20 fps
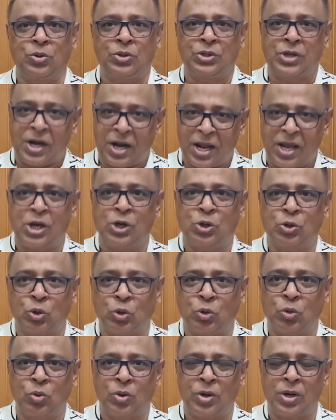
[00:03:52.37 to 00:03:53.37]
সেটাই কি
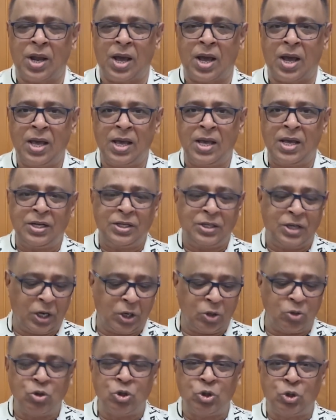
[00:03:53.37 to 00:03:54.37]
সত্য কি না
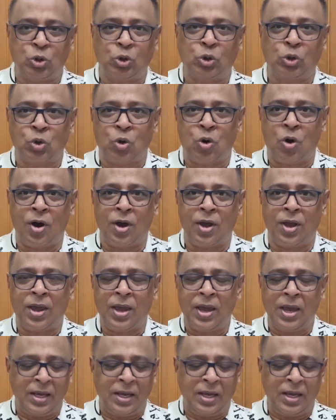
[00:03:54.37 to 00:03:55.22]
সেটা যদি সত্য হয়